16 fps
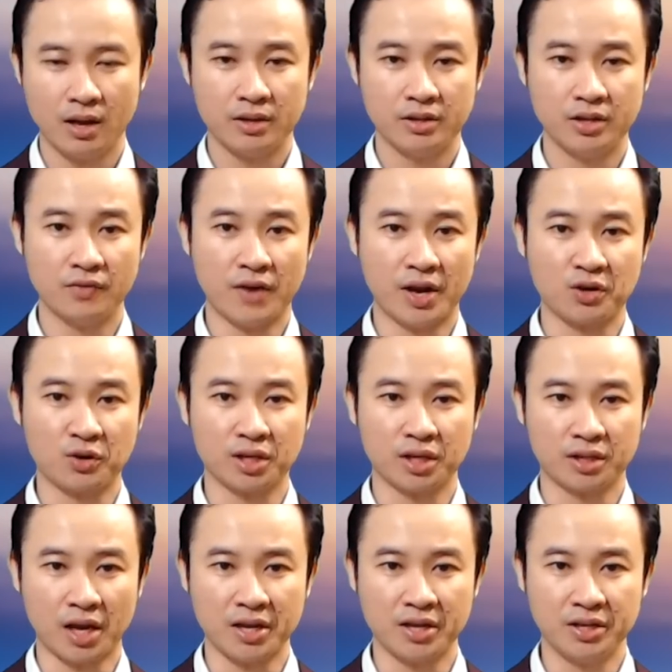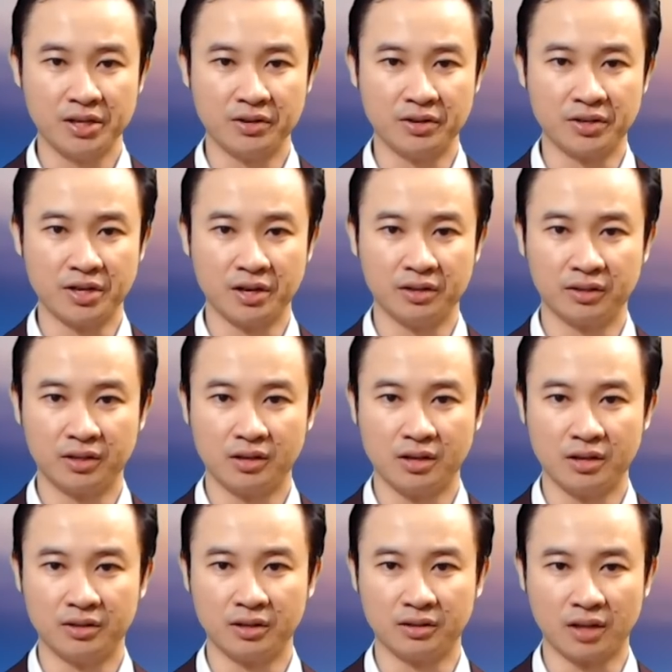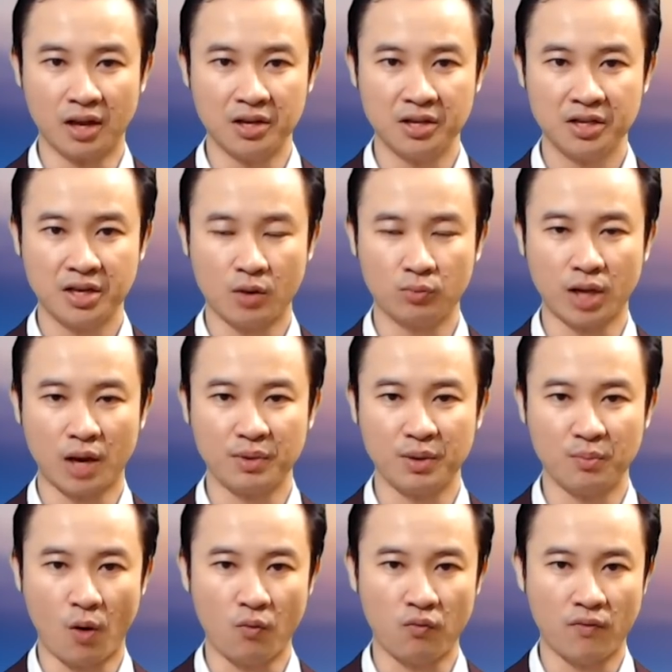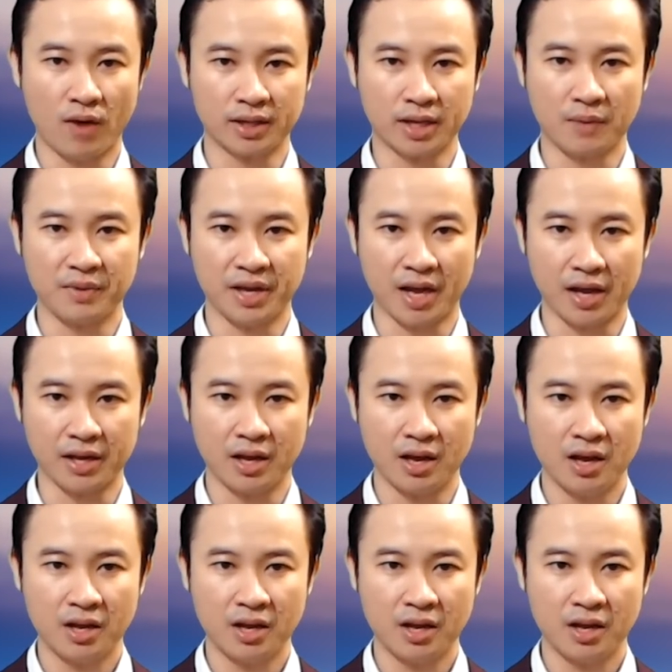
Như vậy có thể thấy dựa trên tình hình thực tế trong tháng mười một và tháng mười hai,